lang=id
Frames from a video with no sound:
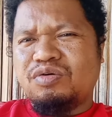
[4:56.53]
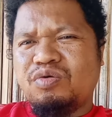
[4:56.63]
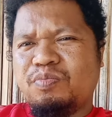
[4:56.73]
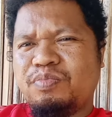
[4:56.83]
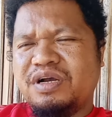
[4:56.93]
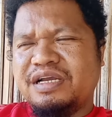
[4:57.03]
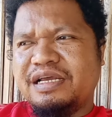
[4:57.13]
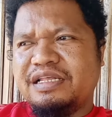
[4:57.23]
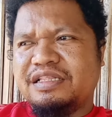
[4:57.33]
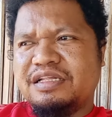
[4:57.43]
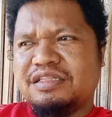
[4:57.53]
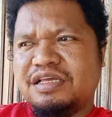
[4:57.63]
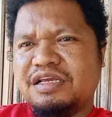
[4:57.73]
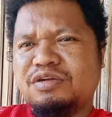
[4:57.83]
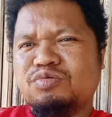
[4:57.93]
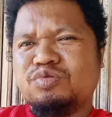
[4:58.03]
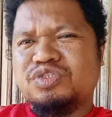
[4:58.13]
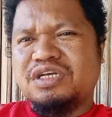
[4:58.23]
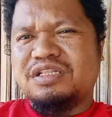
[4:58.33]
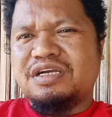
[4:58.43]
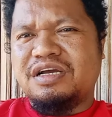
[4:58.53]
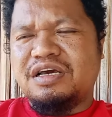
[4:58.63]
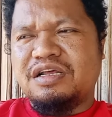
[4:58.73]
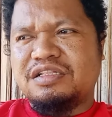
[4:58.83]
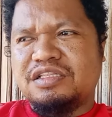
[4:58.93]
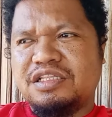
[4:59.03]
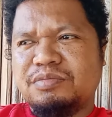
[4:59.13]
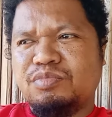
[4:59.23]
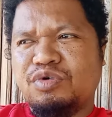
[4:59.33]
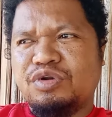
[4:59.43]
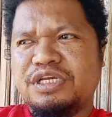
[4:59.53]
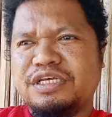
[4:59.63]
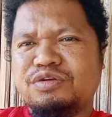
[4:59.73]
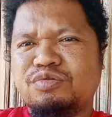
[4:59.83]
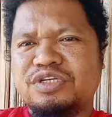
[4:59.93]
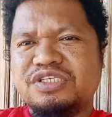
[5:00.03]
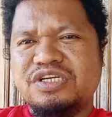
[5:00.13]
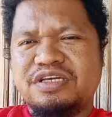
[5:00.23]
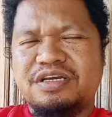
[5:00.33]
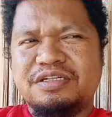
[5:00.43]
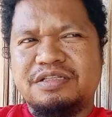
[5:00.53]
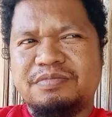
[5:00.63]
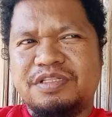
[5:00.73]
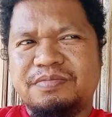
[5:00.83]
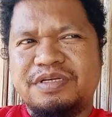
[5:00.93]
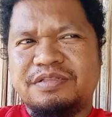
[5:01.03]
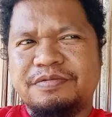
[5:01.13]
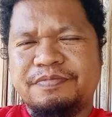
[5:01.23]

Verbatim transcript: Kupang NTT Nusa Tenggara Timur Indonesia ya teman-teman